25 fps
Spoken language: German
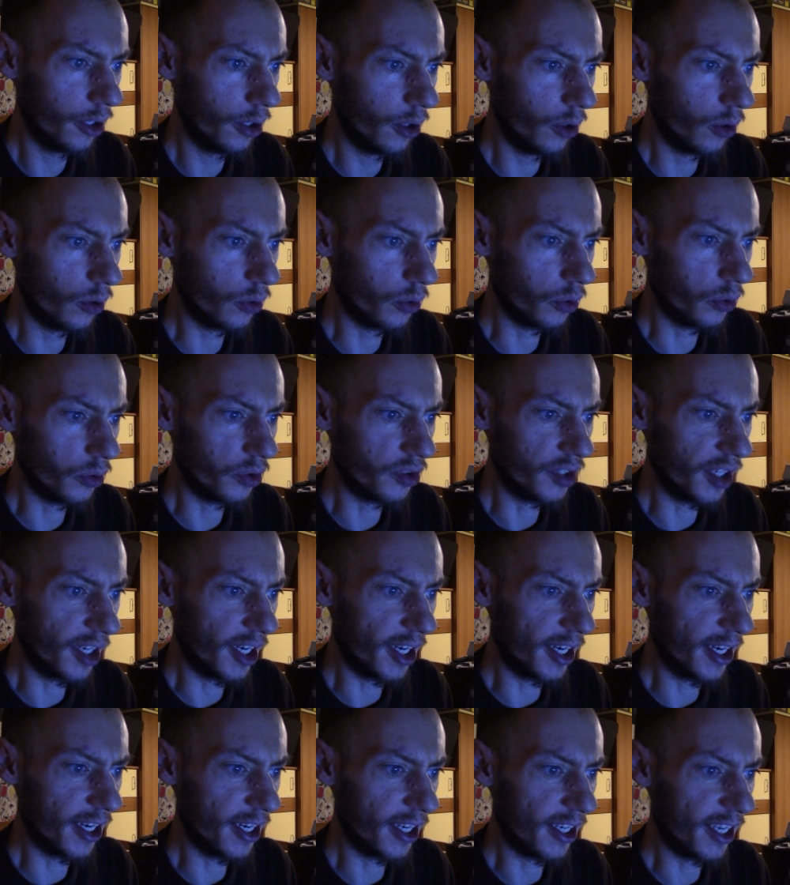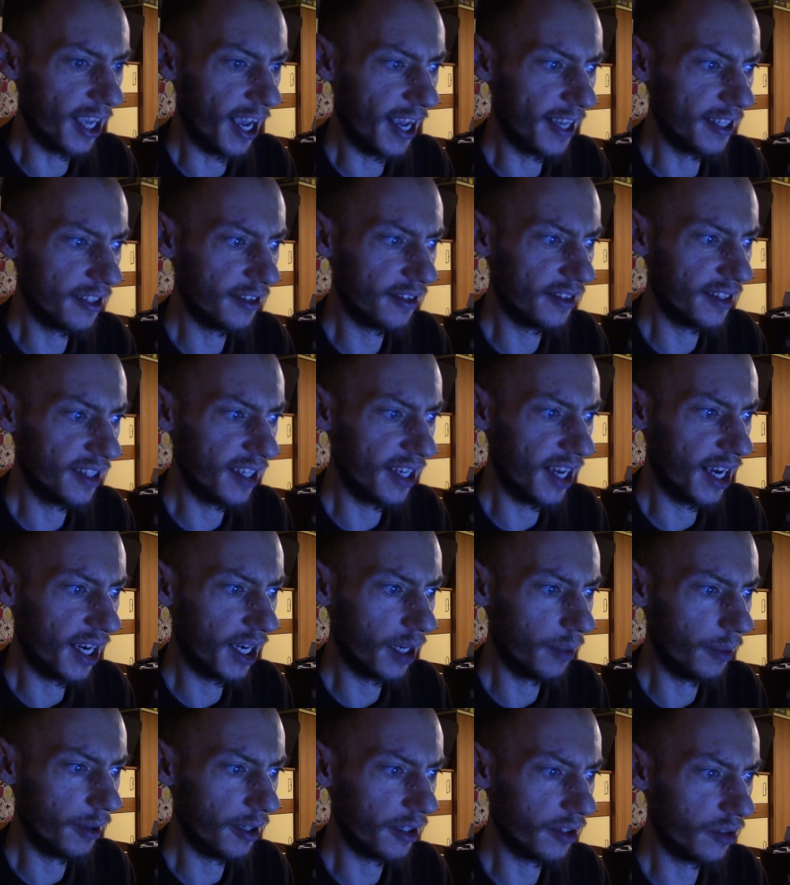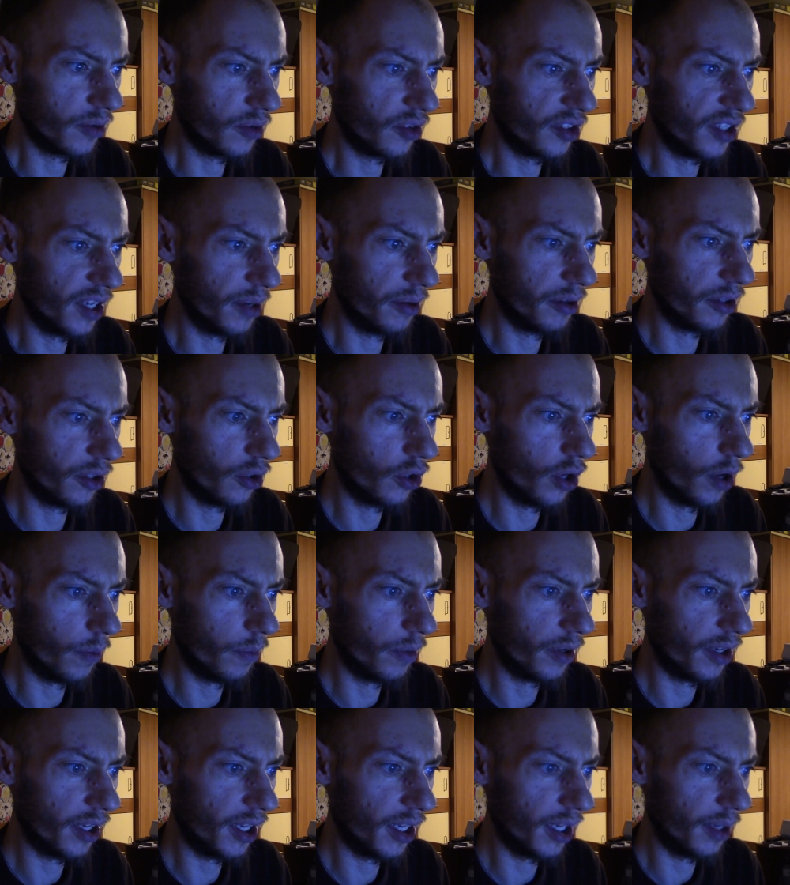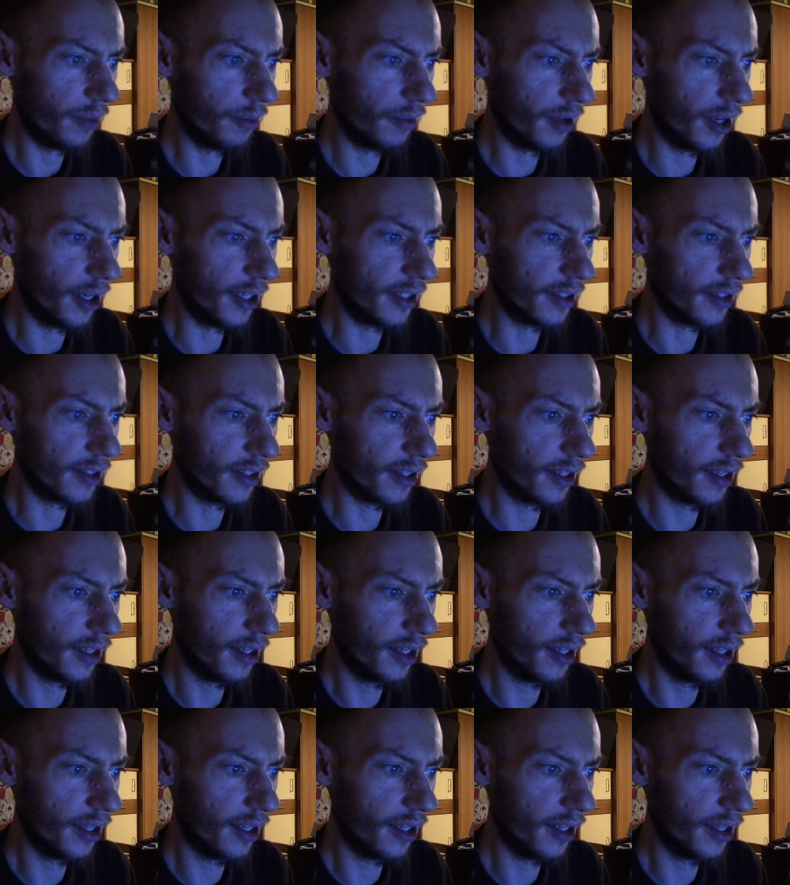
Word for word: und uns an einen Geist und Seele angepassten unsterblichen Körper gegeben hast,